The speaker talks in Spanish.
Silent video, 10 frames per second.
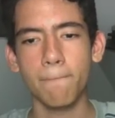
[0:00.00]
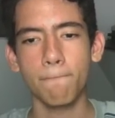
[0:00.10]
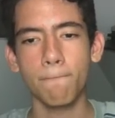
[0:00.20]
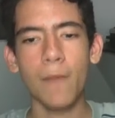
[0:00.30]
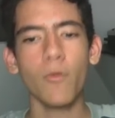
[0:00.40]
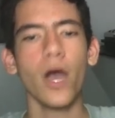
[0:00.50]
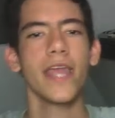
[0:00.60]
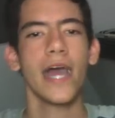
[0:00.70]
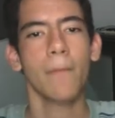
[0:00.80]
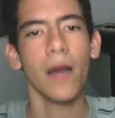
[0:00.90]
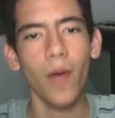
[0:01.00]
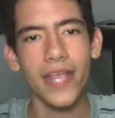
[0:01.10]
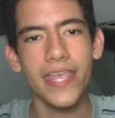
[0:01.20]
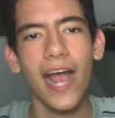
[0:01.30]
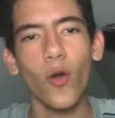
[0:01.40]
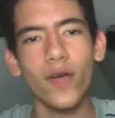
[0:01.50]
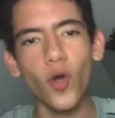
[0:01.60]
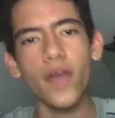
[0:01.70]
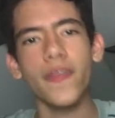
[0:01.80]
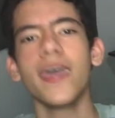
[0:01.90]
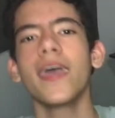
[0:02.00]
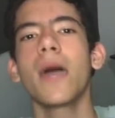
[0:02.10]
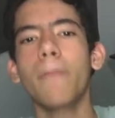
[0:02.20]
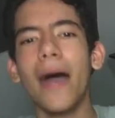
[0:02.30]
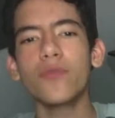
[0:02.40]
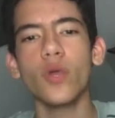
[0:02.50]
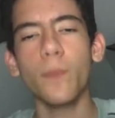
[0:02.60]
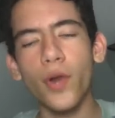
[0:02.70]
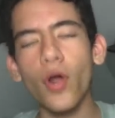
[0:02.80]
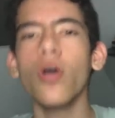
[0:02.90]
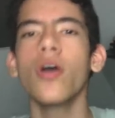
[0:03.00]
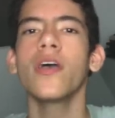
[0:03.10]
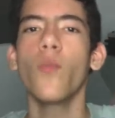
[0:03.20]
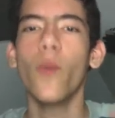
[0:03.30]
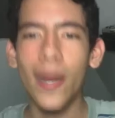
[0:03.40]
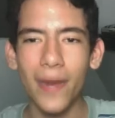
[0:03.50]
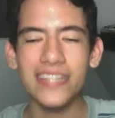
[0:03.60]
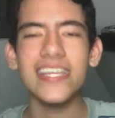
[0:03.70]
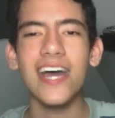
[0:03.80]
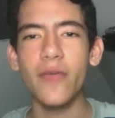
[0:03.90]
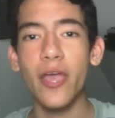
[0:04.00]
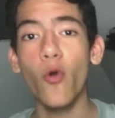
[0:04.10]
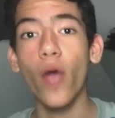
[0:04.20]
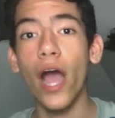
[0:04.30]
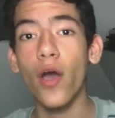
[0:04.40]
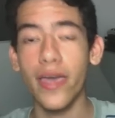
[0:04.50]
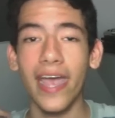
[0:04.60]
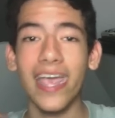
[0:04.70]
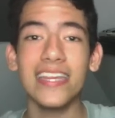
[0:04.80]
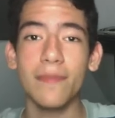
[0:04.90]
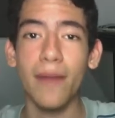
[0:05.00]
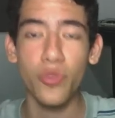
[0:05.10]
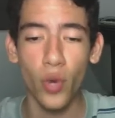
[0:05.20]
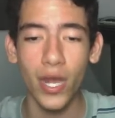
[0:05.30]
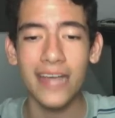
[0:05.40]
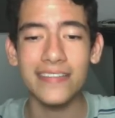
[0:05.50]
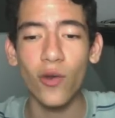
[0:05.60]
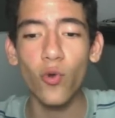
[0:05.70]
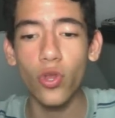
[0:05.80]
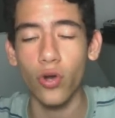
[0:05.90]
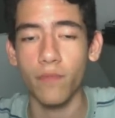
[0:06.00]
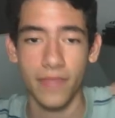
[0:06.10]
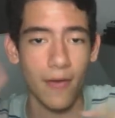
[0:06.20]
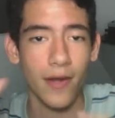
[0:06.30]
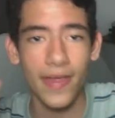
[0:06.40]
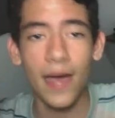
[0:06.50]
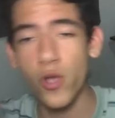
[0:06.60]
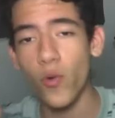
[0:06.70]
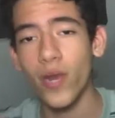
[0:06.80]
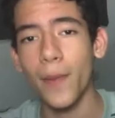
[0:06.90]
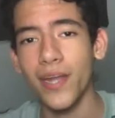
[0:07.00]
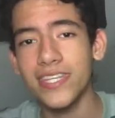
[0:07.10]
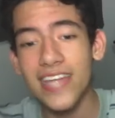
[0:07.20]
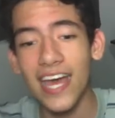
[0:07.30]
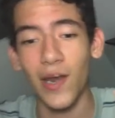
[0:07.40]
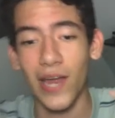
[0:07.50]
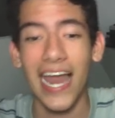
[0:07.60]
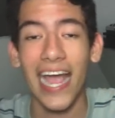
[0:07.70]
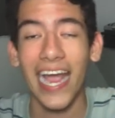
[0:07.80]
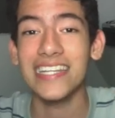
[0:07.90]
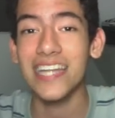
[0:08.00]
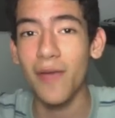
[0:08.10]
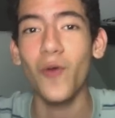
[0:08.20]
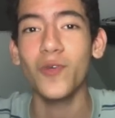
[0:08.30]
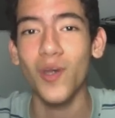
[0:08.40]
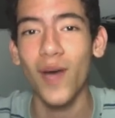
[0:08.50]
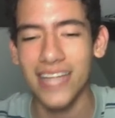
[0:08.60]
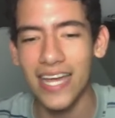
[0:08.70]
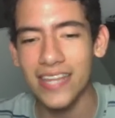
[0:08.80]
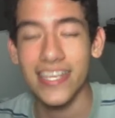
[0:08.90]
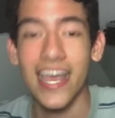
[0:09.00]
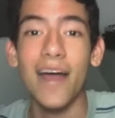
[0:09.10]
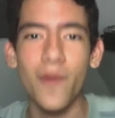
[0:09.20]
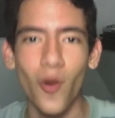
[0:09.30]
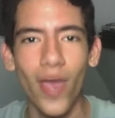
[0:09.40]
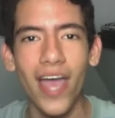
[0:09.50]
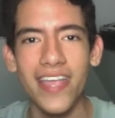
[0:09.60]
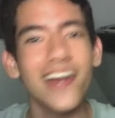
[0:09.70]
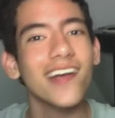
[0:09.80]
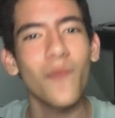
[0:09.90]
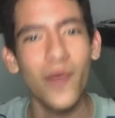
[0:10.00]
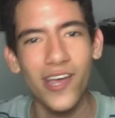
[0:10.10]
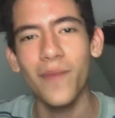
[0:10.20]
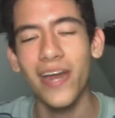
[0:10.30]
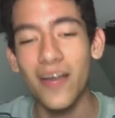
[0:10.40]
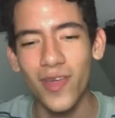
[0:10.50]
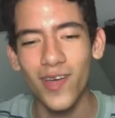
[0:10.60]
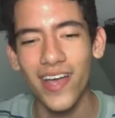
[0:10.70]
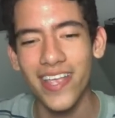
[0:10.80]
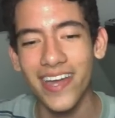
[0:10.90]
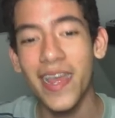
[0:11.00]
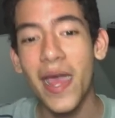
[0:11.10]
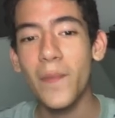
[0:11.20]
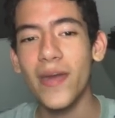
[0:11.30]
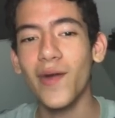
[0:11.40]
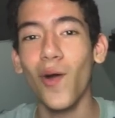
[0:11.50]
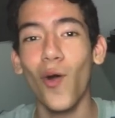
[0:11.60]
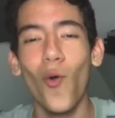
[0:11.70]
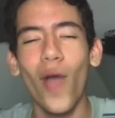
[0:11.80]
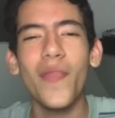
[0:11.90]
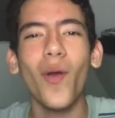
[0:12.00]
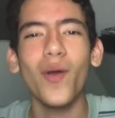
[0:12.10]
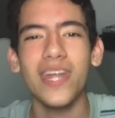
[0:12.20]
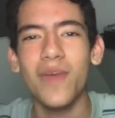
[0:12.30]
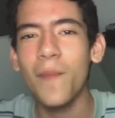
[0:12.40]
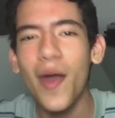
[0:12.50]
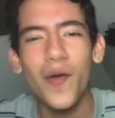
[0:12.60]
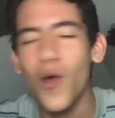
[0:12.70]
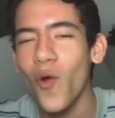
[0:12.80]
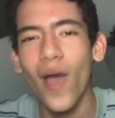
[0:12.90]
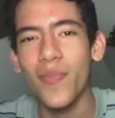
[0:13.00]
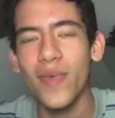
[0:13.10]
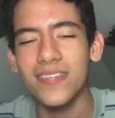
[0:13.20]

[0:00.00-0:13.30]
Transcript: vamos allá, vamos allá, cohetoide, Pato el Pro, Buena partida, bien jugado. Desde aquí te mando un gran saludo. De verdad, muy buena partida. La, carta me gustó bastante. Ya la probé ayer, como pudieron ver el video de ayer. Pero jugando contra mi hermano, no jugando en